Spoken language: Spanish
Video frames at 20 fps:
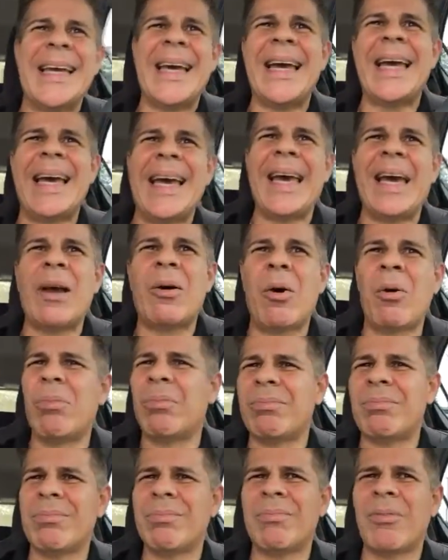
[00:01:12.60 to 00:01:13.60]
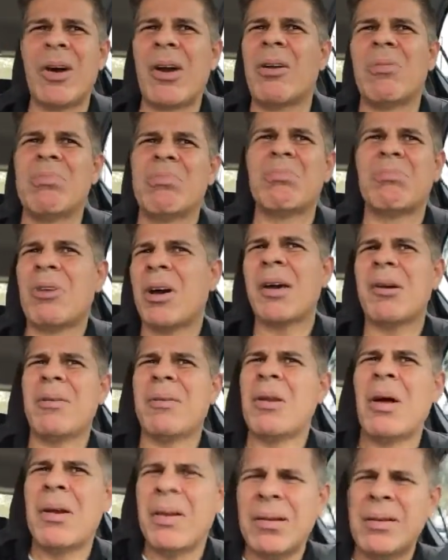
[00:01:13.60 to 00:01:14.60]
eh, con no quiero, no
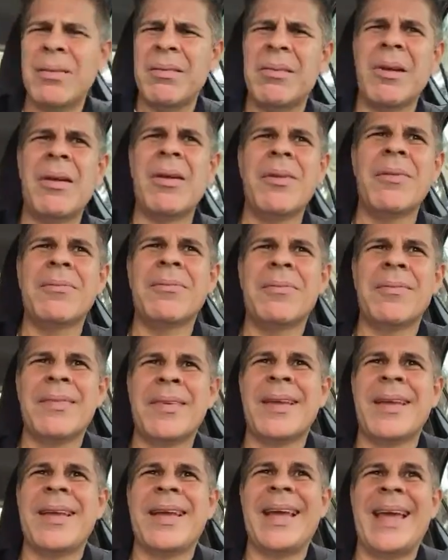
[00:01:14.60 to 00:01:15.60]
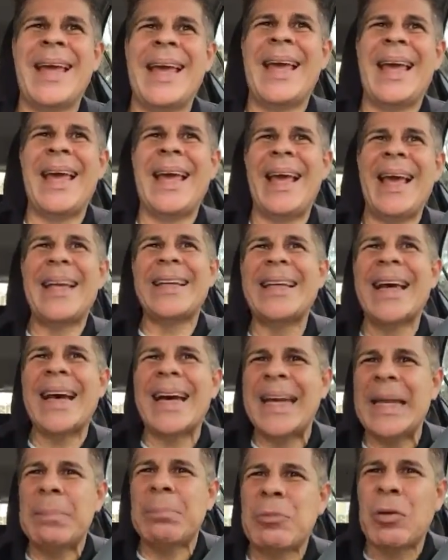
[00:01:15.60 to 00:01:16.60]
quiero, no, no, no, no, no. Esa
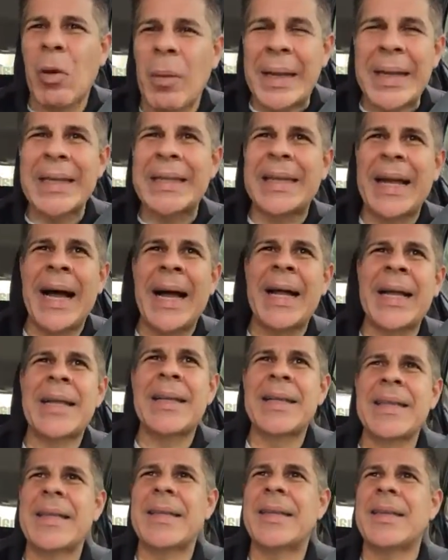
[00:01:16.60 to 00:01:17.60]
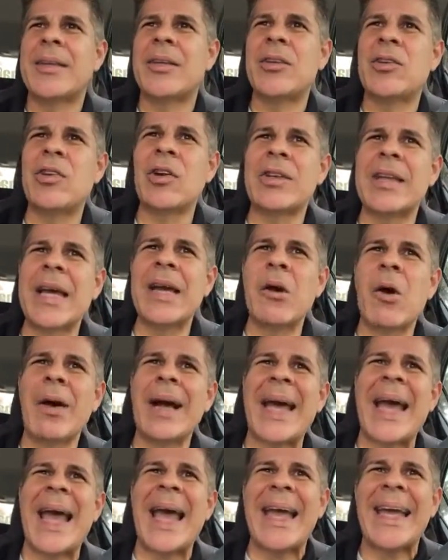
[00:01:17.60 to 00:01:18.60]
kriptonita yo
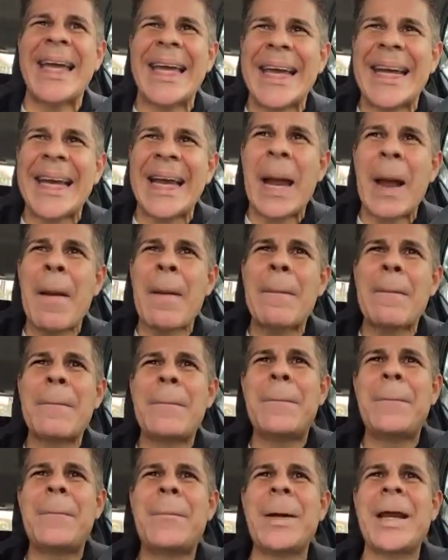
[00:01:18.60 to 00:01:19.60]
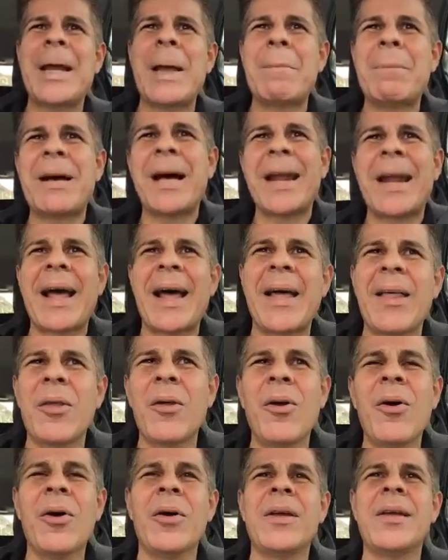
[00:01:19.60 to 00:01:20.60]
tengo que ir
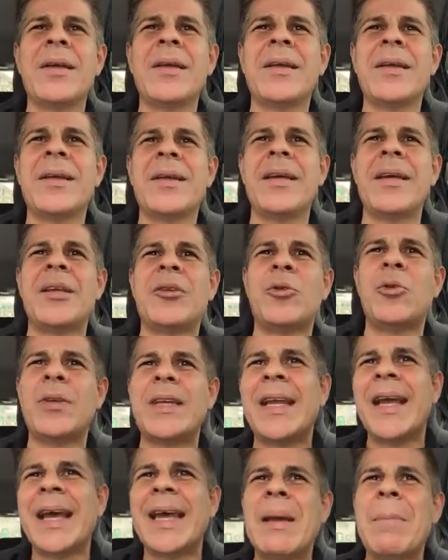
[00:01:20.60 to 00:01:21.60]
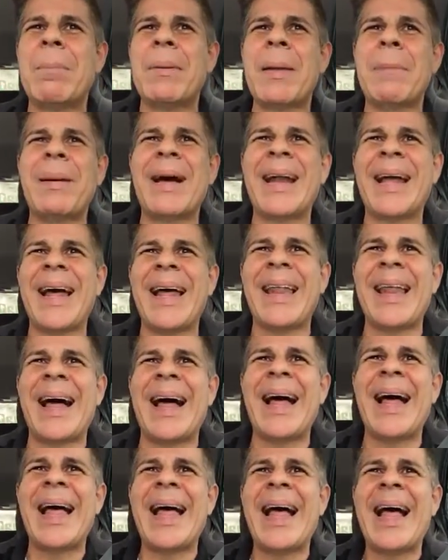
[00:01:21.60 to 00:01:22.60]
preparado y tú tienes que ir
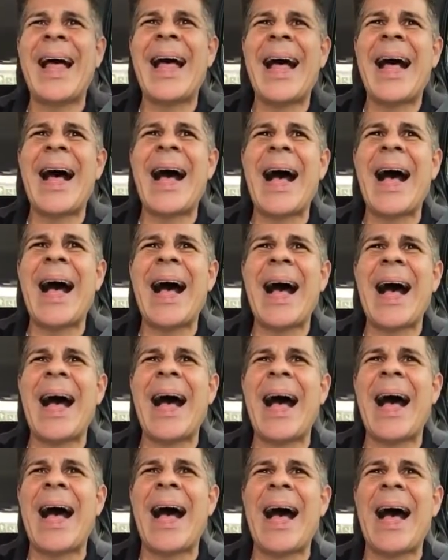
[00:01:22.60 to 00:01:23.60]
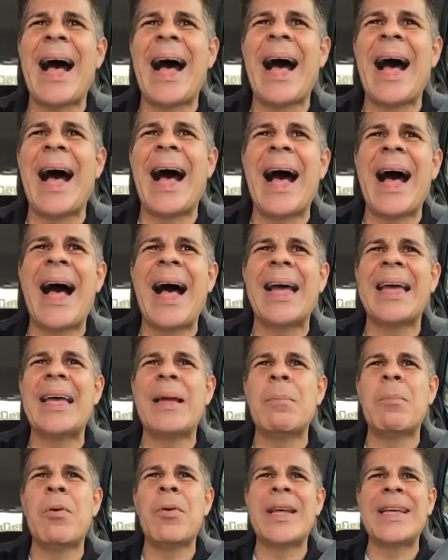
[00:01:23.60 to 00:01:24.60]
preparada a
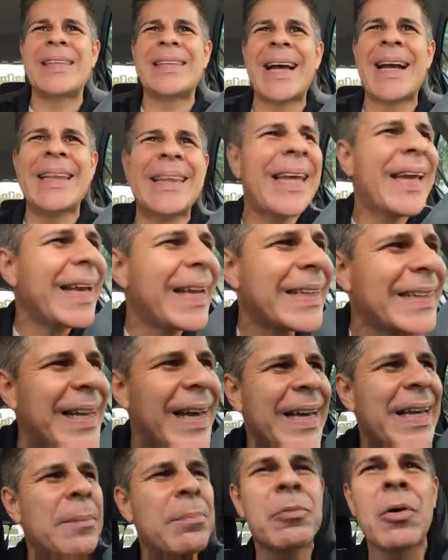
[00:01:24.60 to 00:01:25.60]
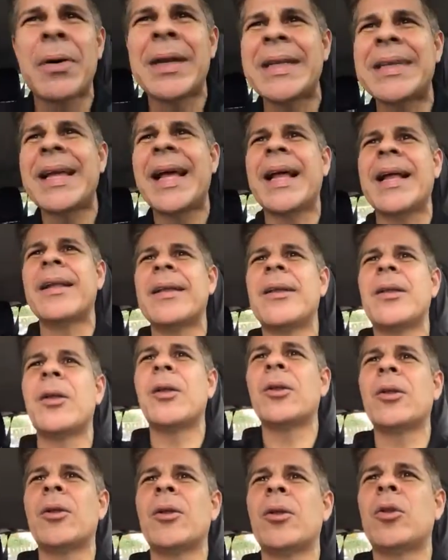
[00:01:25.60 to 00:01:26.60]
inmunizarte que esa kriptonita
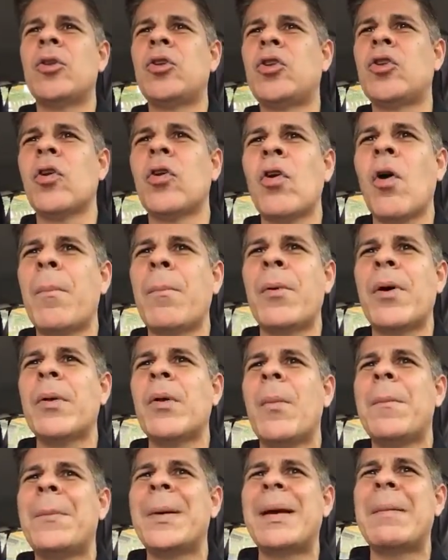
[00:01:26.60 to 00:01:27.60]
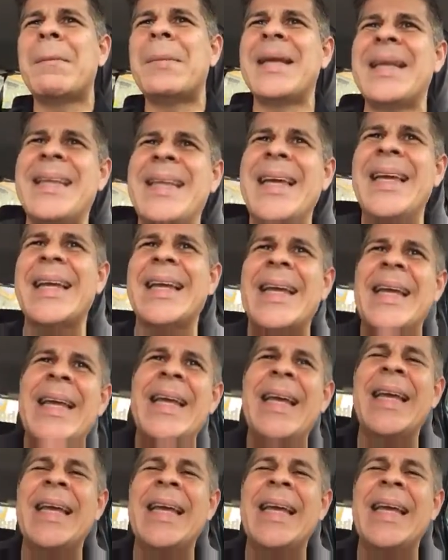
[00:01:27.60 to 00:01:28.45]
yo no puedo permitir